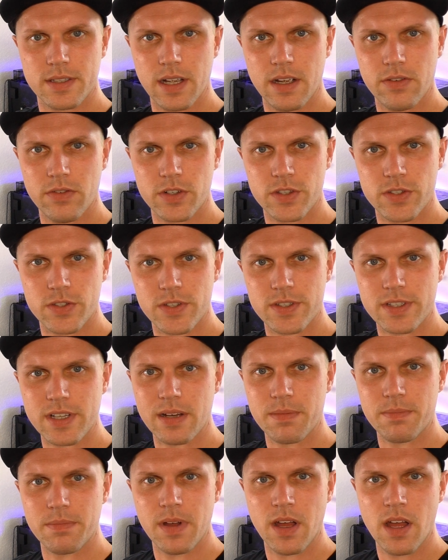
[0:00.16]
Servus
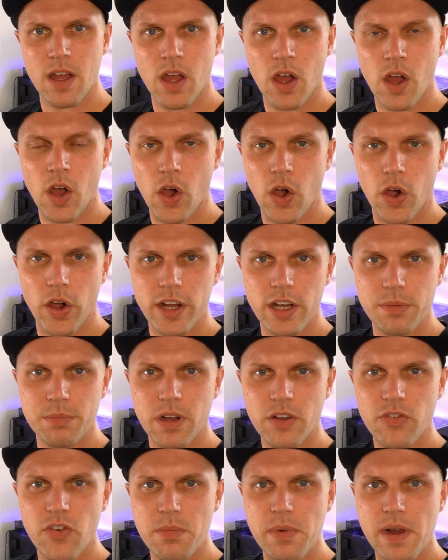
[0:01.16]
zusammen. Heute
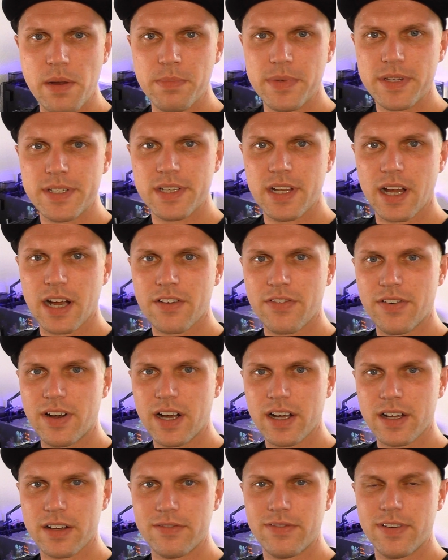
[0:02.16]
machen wir mal ein bisschen
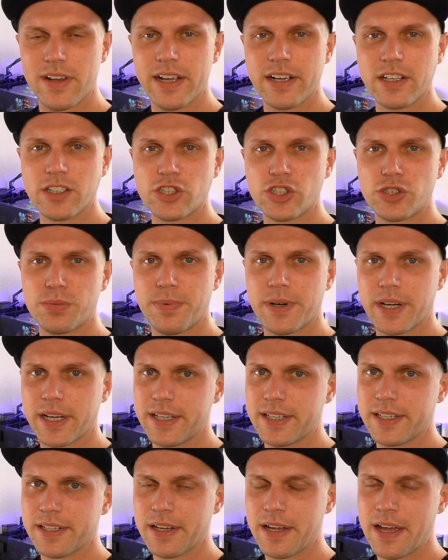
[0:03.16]
Aquarienpflege,
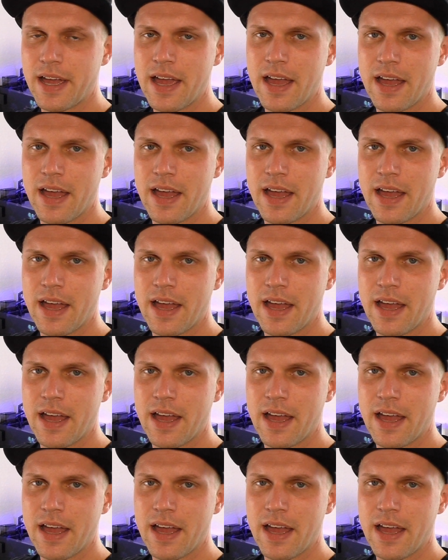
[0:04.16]
sprich,